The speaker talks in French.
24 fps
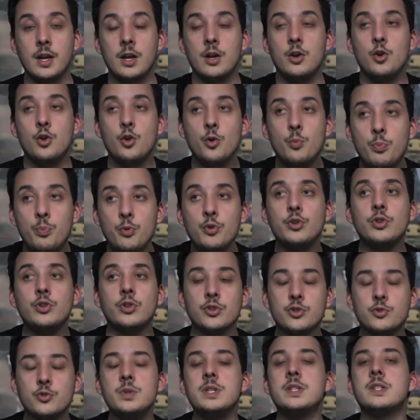Le but
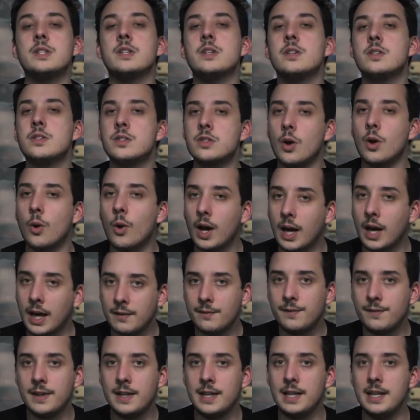ensuite, sans
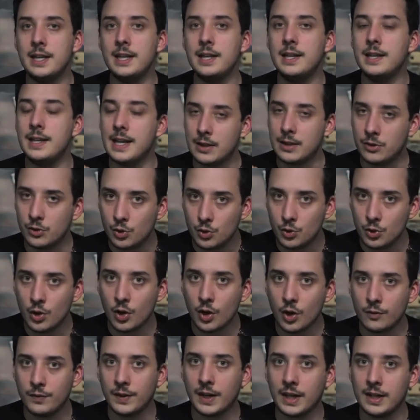révéler la
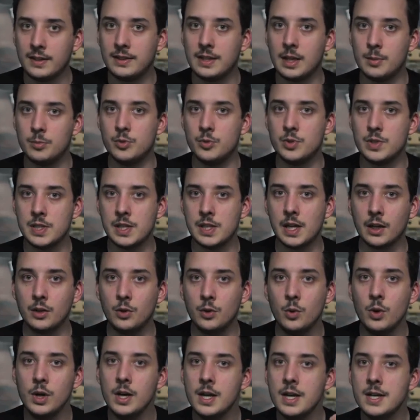teneur véritable du
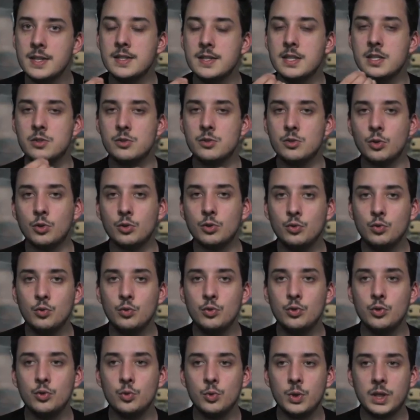scénario, c'est surtout
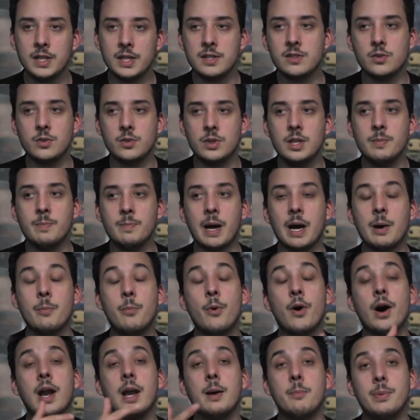de nous questionner par
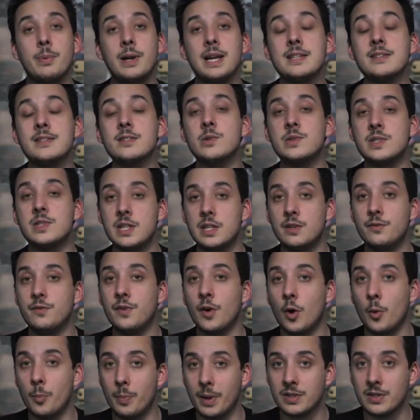rapport à la place que ces
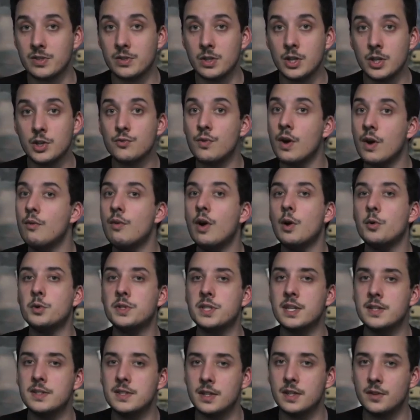différents personnages vont avoir au
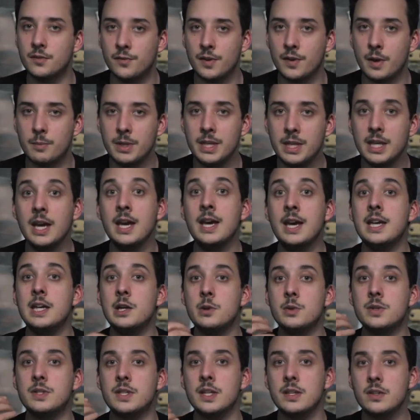sein de cette famille et
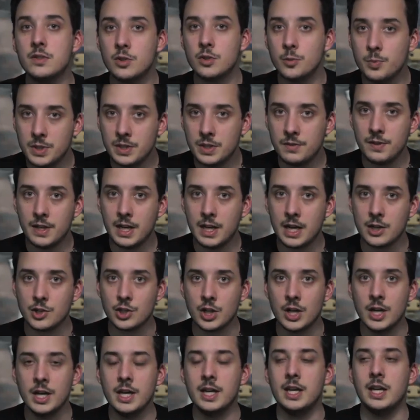au sein de ce petit village.
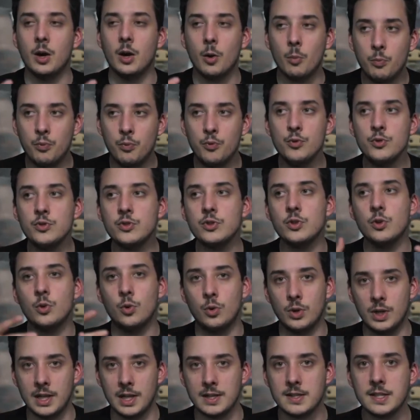Et en plus,
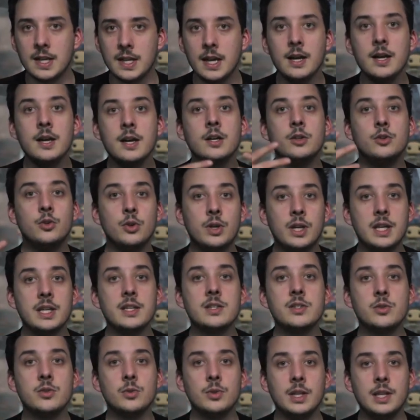au-delà de ça, de
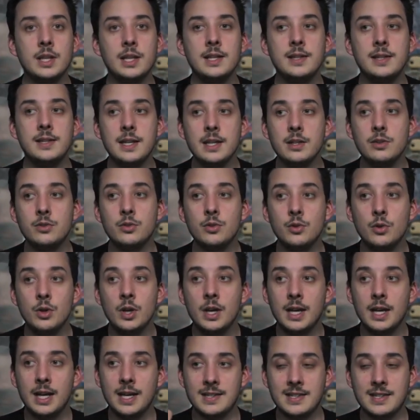questionner l'idée de
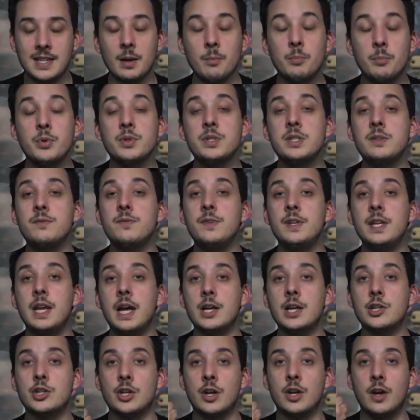est-ce qu'un petit
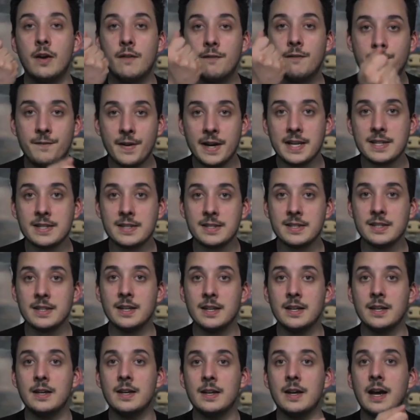village face
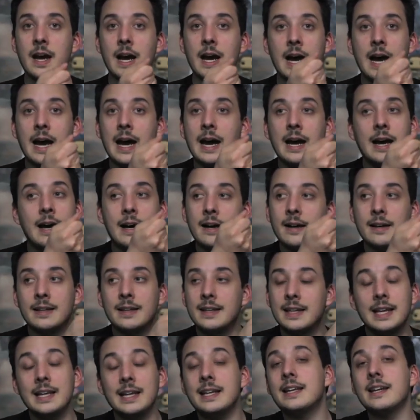à
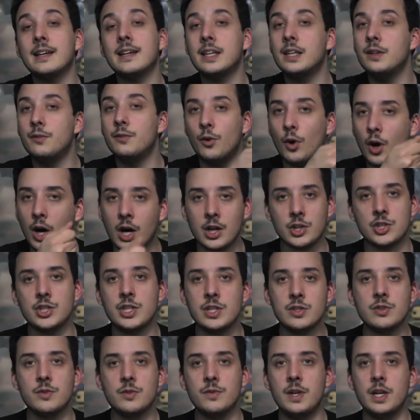quelqu'un qui veut
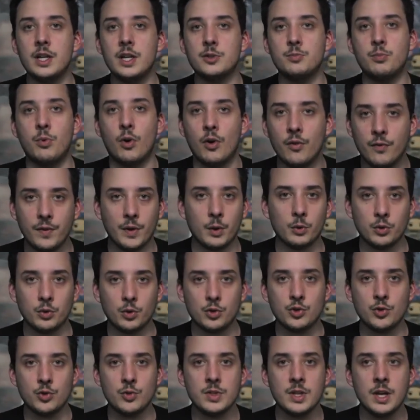racheter ce village pour en faire autre
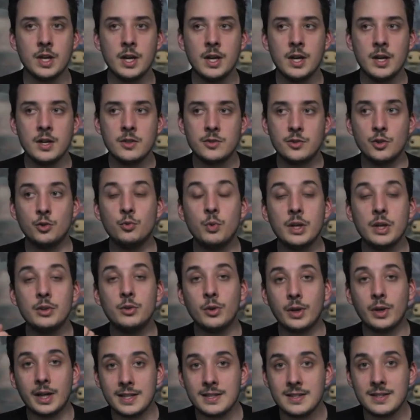chose, se doit de
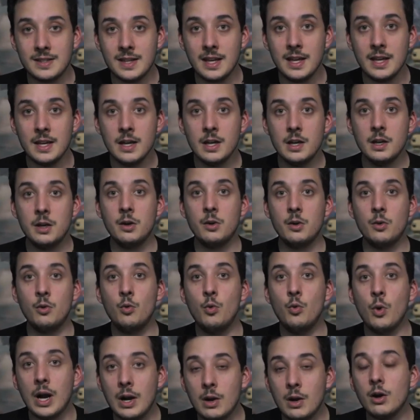rester
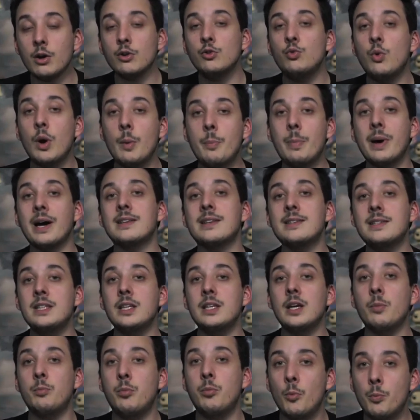ou alors doit
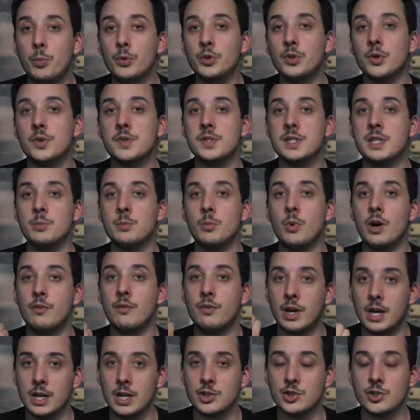partir pour potentiellement
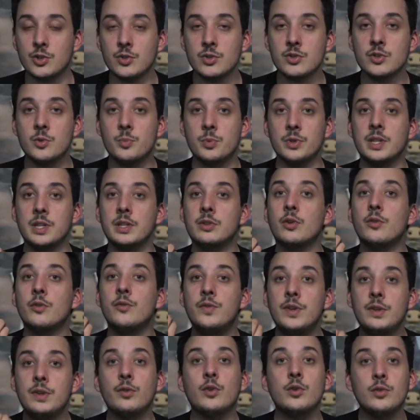avoir la chance de peut-être
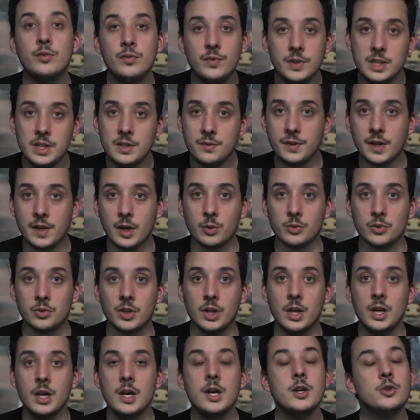vivre une vie différente.
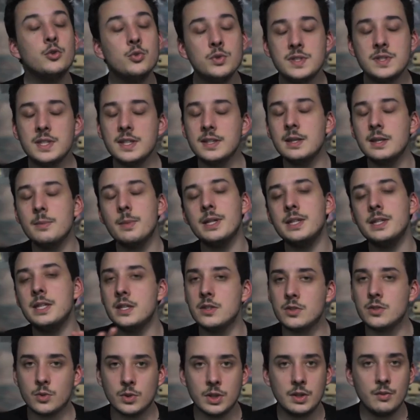Toutes ces thématiques
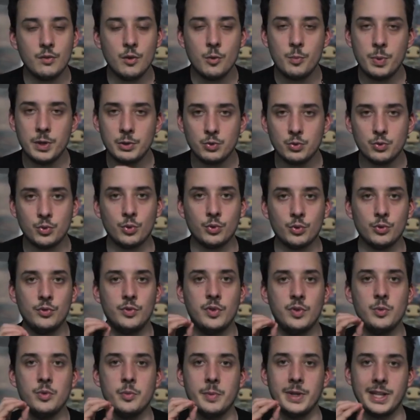sont développées tout au long du
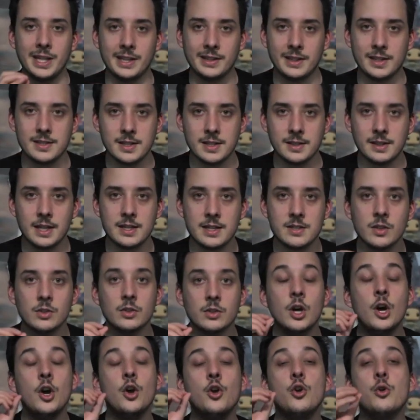film de manière très intéressante.
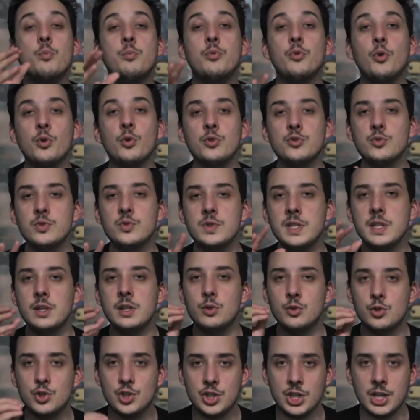Le plus gros souci
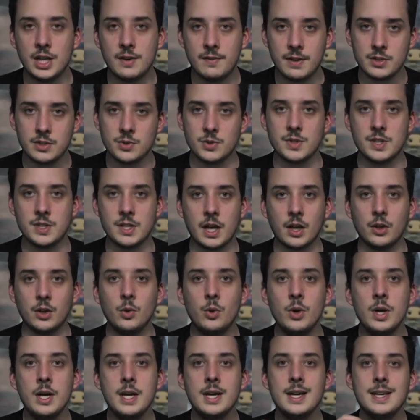que j'ai avec ce
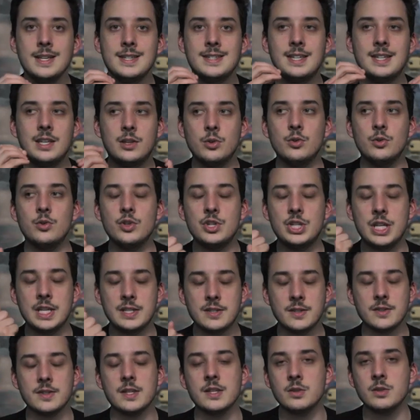scénario, c'est que j'ai la
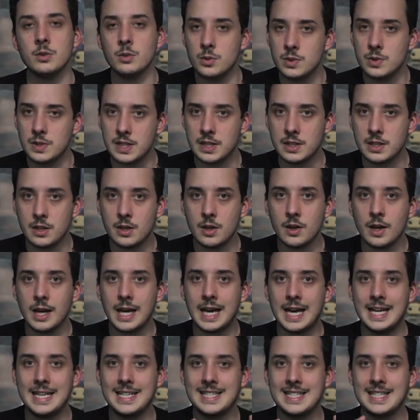sensation que Seigneur,
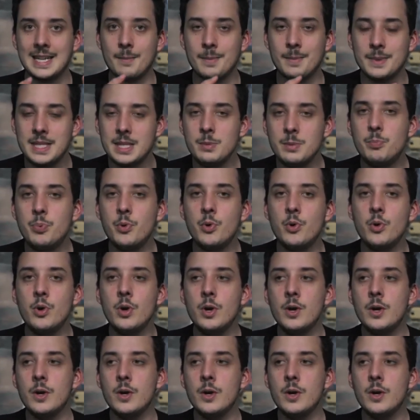elle s'est un petit peu